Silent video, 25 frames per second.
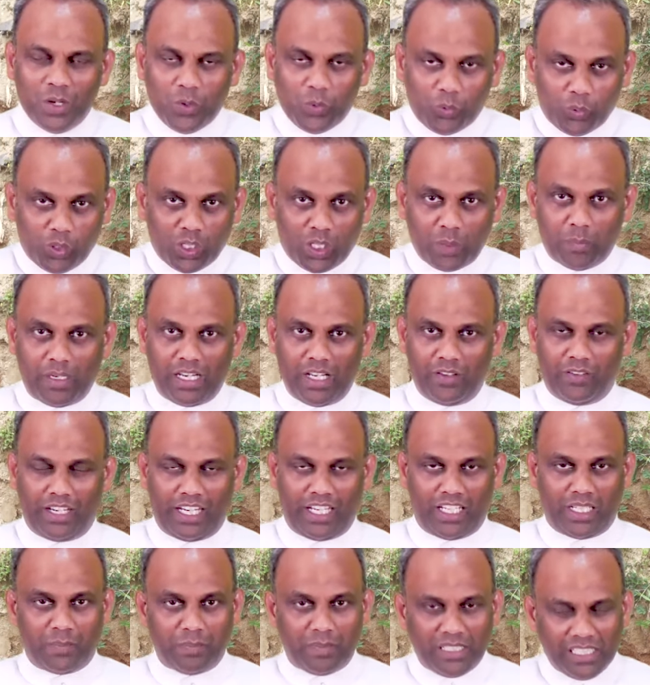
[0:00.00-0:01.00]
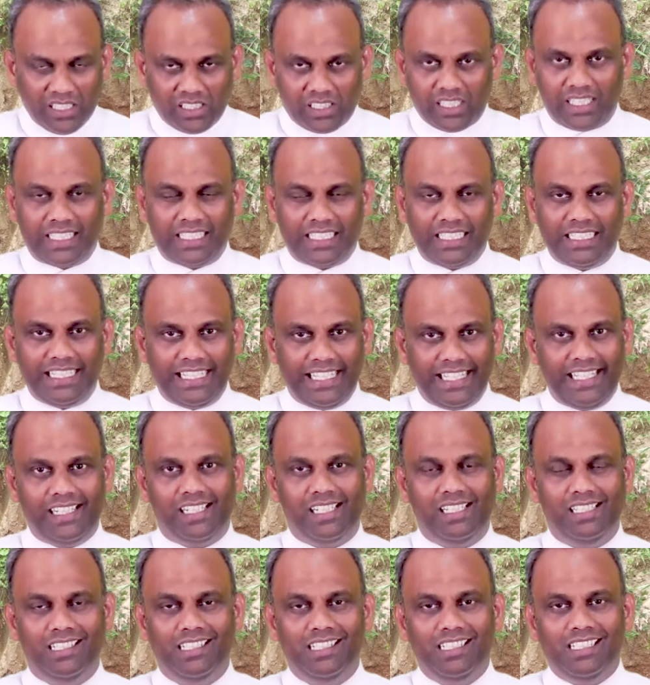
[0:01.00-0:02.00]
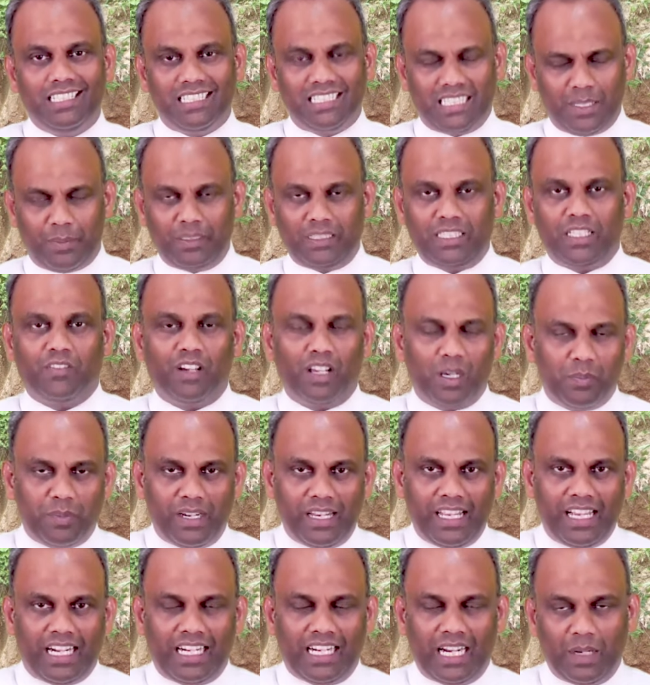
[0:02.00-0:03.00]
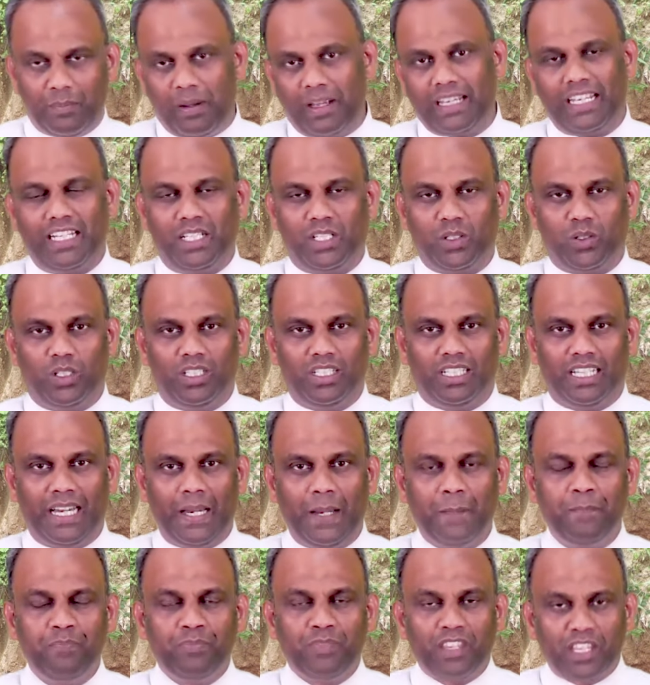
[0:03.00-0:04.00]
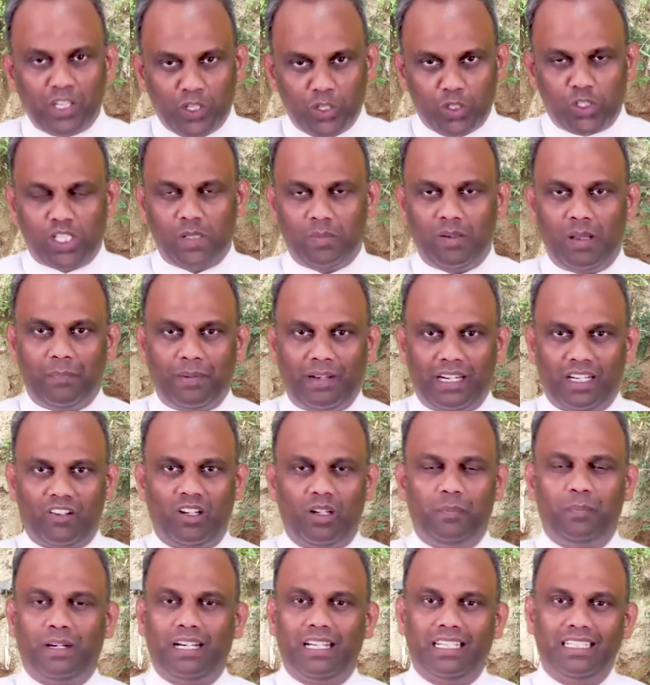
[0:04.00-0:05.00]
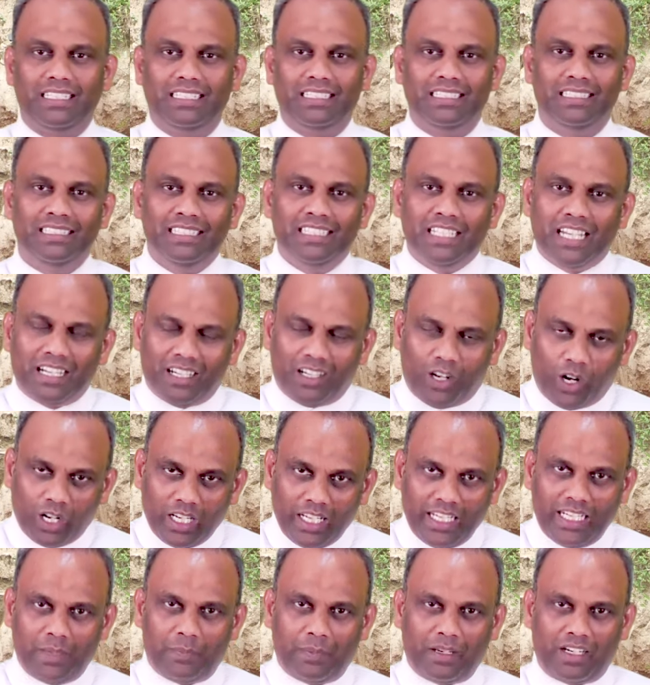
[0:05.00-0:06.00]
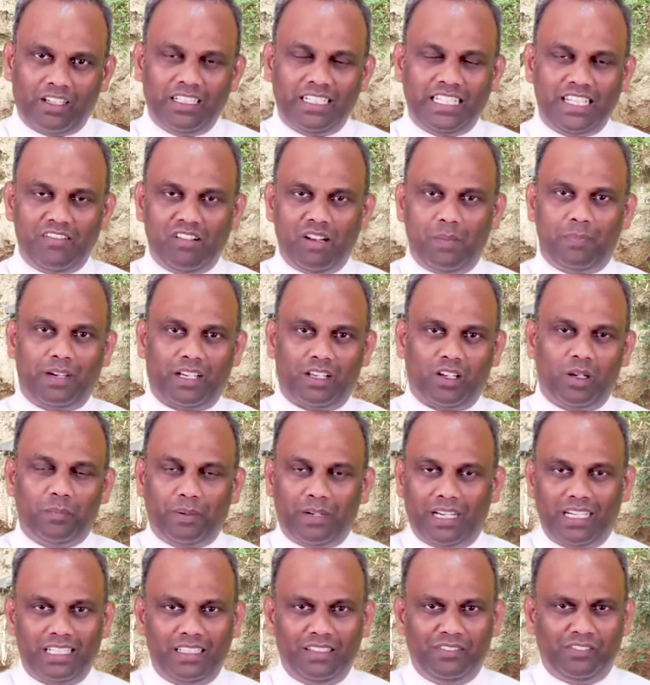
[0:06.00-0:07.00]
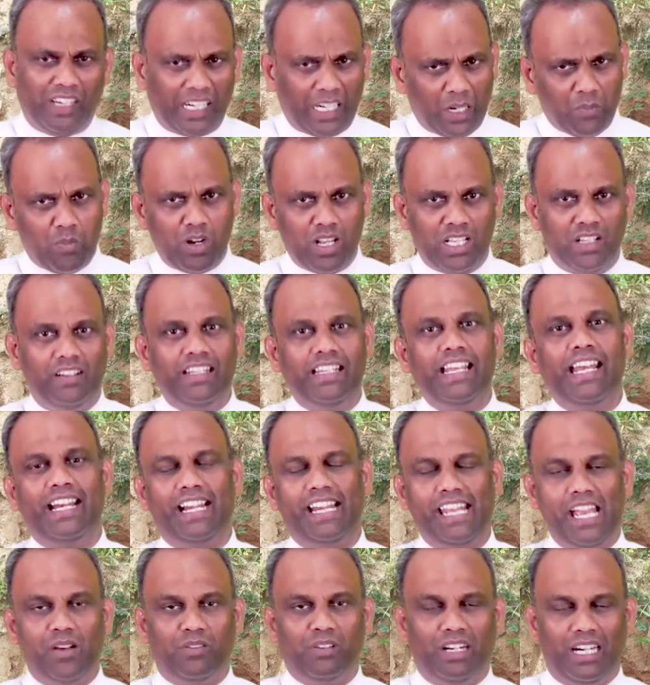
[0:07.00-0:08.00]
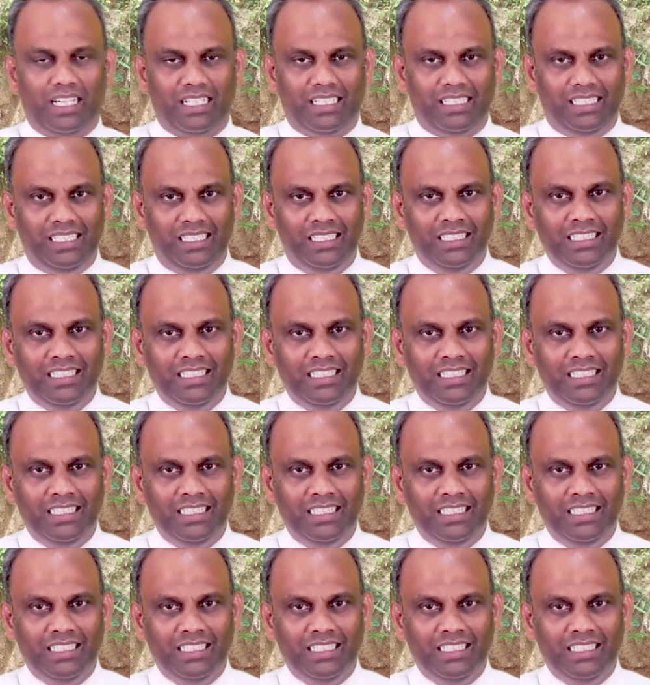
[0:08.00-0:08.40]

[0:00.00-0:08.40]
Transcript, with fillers: ஒரு மணி வரைக்கும் இன்றைக்கு நீங்கள் ஜபத்துக்கு வரும்படியாக அன்பாக கேட்டுக்கொள்கிறேன் யூடியூப்பில் பார்க்குறோம் பாருங்கள் ஆன்லைனில் பார்க்குறோம் டிவியில் பார்க்குறோம் பாருங்கள் வர முடிஞ்சாலும் நேரடியாக வாருங்கள்